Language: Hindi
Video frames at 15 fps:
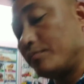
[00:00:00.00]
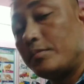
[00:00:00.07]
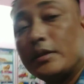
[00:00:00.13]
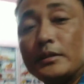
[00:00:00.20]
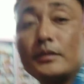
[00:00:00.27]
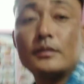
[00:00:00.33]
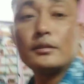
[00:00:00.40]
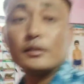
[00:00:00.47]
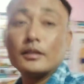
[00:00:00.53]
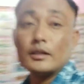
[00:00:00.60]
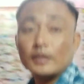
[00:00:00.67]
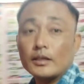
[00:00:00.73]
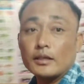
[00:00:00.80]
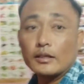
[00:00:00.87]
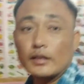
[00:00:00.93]
बस
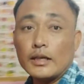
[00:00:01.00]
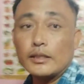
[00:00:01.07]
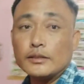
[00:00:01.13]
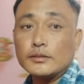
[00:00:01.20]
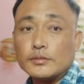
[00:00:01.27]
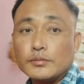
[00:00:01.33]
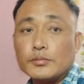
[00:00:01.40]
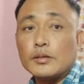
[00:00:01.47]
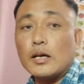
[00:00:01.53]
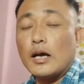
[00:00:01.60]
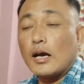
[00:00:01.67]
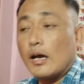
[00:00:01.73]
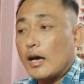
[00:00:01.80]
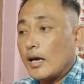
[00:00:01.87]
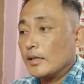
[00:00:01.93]
गाइस
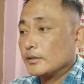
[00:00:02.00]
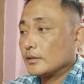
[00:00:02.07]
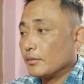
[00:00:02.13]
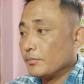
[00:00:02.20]
आज